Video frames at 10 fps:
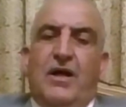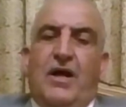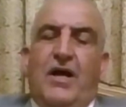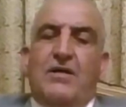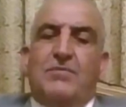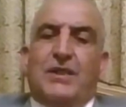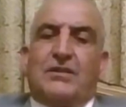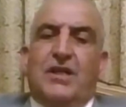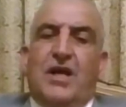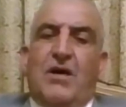حي
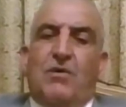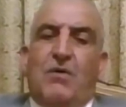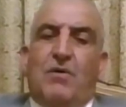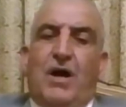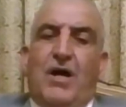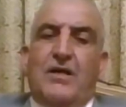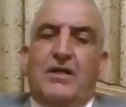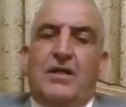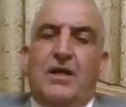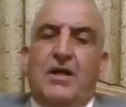بطن الهوى
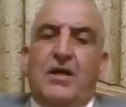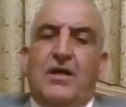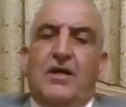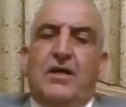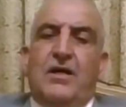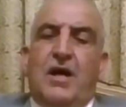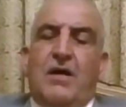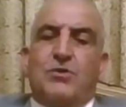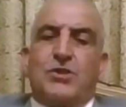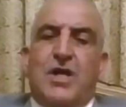وحي آه،
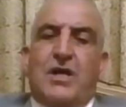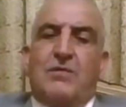البستان